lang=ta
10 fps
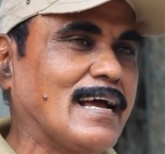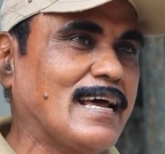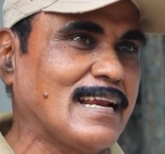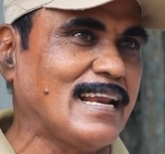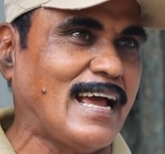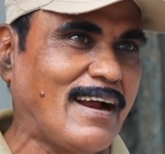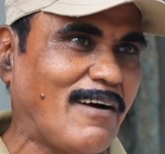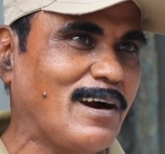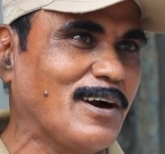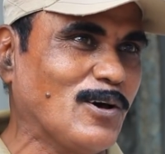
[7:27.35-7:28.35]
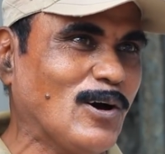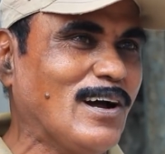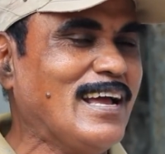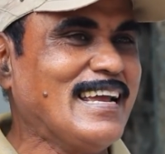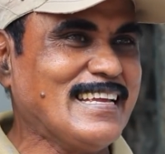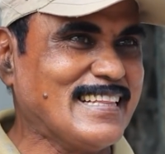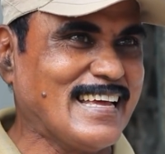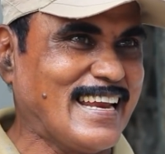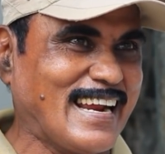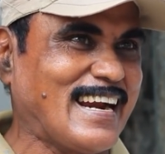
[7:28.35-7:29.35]
அதனால் அவார்டோ இந்த
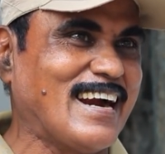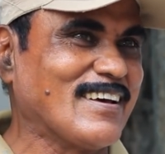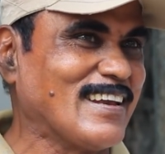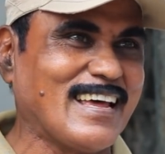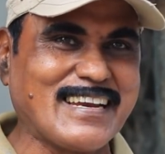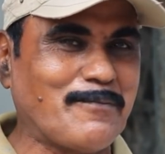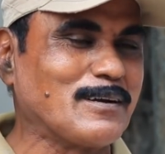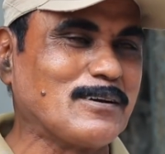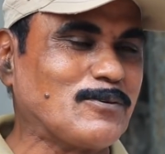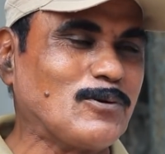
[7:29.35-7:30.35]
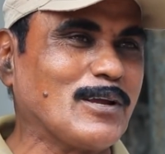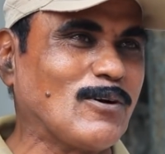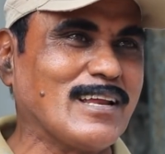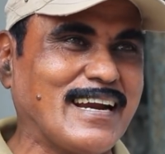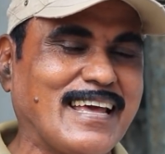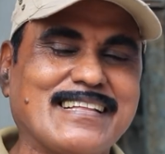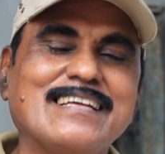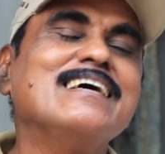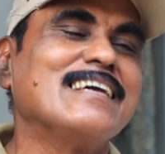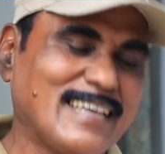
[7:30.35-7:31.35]
ரெக்கார்டெல்லாம் நமக்கு குறிக்கோளை கிடையாது
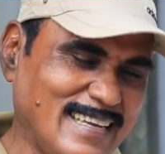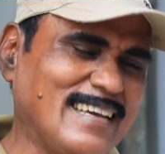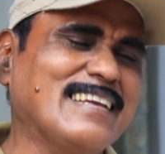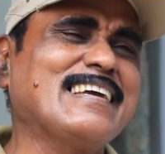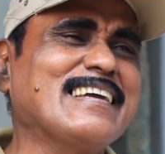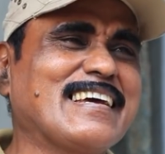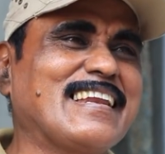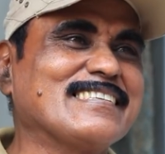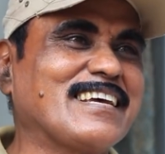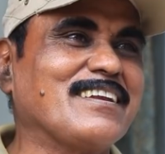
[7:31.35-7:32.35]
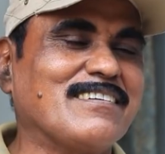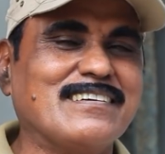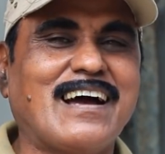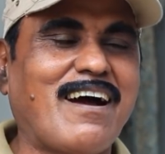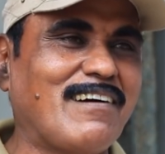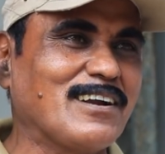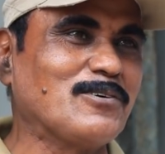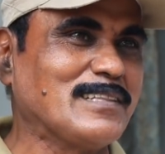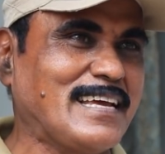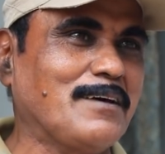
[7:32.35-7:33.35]
இயற்கைக்கு என்ன செய்யணும் அவார்டு
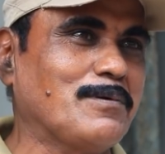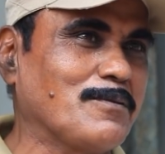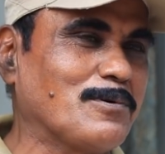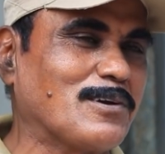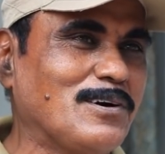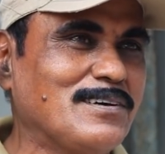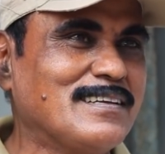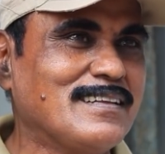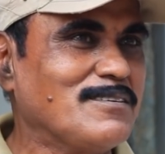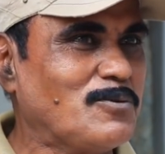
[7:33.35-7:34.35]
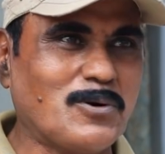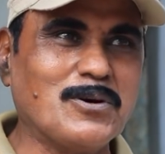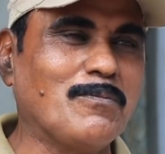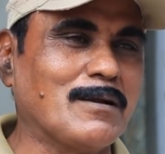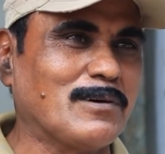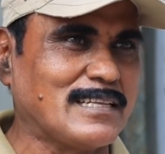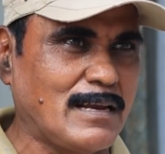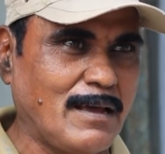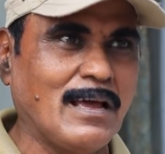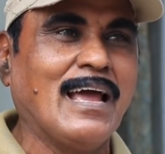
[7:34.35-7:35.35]
கொடுத்து என்ன பண்ண போகிறோம் ஒன்றும் பண்ண
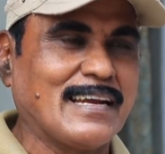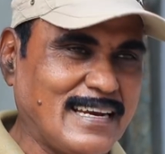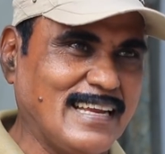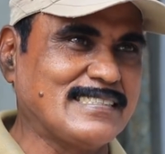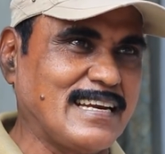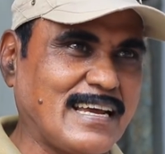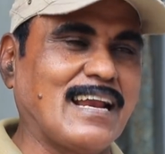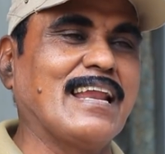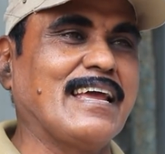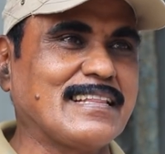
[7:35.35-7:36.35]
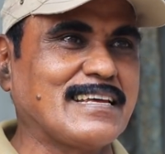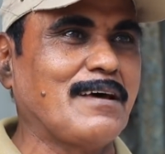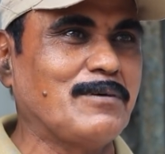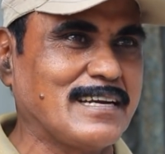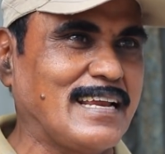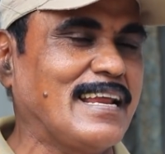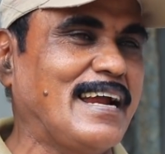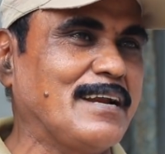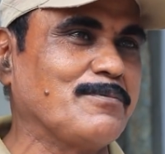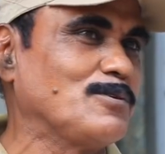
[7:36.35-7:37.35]
போகிறதில்ல கின்னஸ் ரெக்கார்டில் ஏற்றினா மட்டும் என்ன
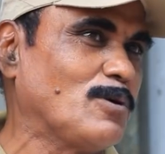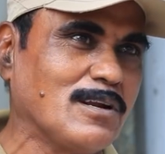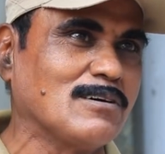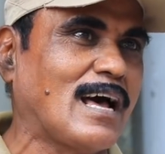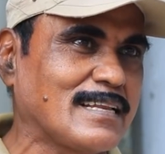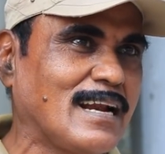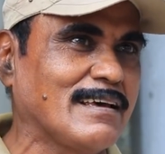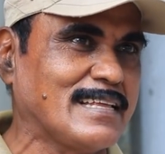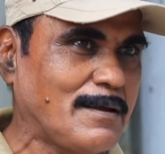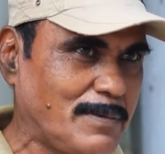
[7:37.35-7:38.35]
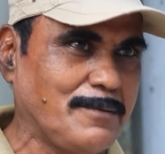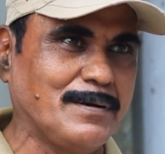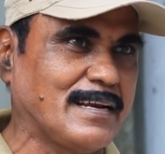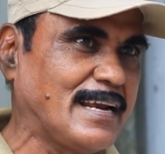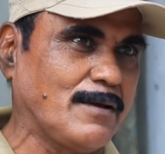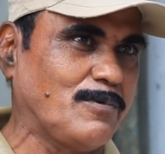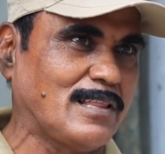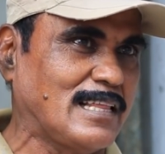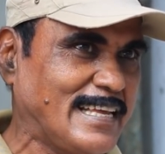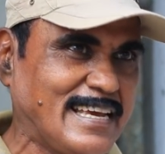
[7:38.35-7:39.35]
ஆகிட போகுது ஒன்றும் அதனால் எதனா பெனிஃபிட் கிடைக்க
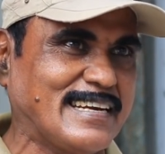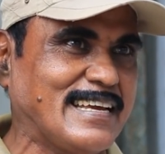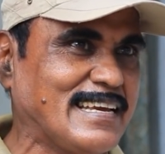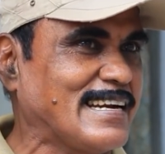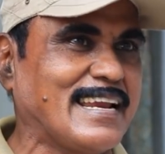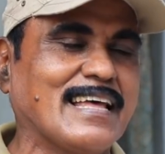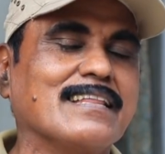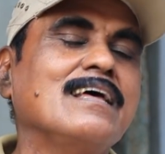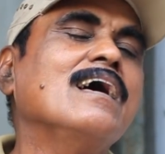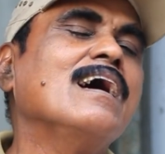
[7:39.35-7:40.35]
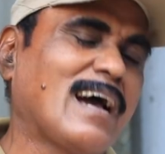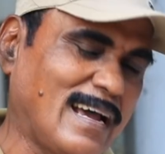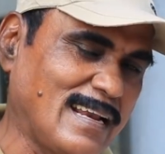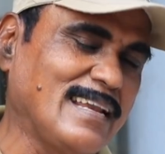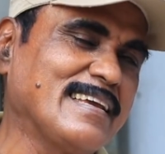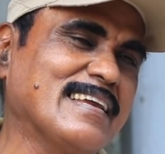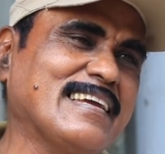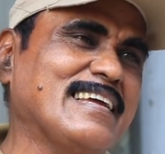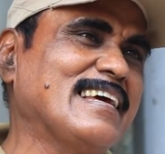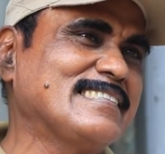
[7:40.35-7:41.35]
போது அந்த இயற்கைக்கு கிடையாது அதனால்
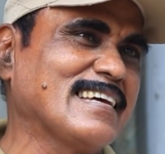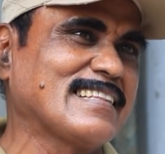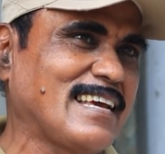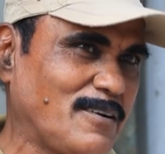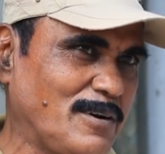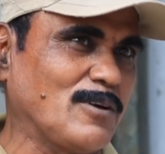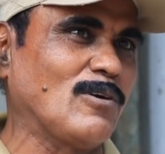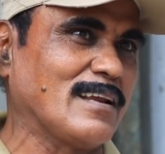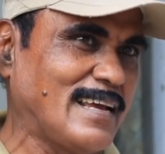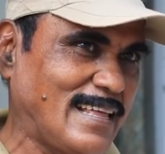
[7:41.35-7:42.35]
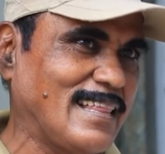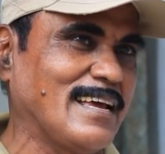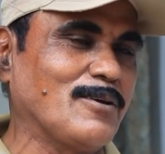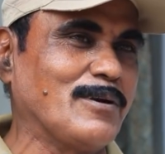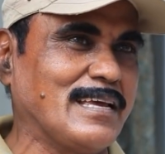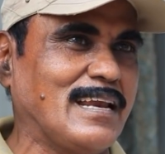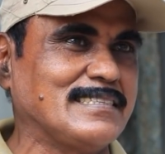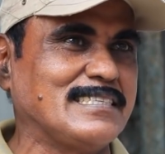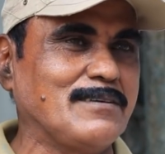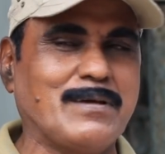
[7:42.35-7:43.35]
இயற்கையை நேசிக்க தான் என்னுடைய கொள்கை அதுதான் என்னுடைய
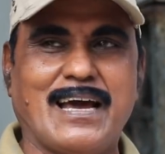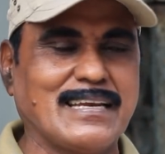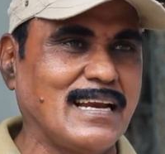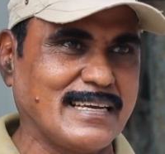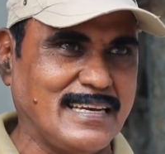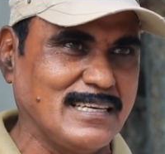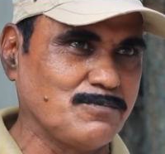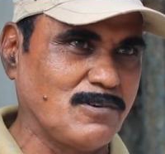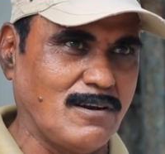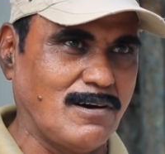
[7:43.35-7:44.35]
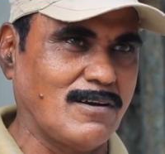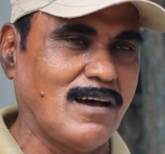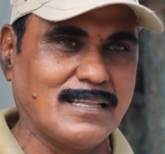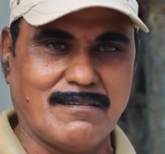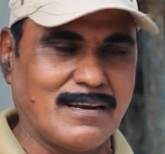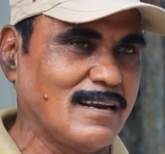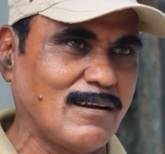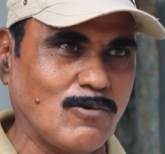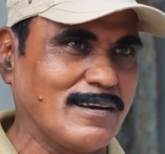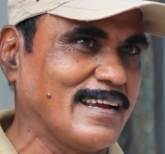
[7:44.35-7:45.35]
லட்சியமே அதனால் கின்னஸ் புக்கில் வரணும் அது
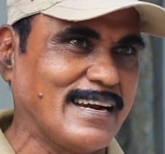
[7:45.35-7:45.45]
வரணும்னா கொள்கை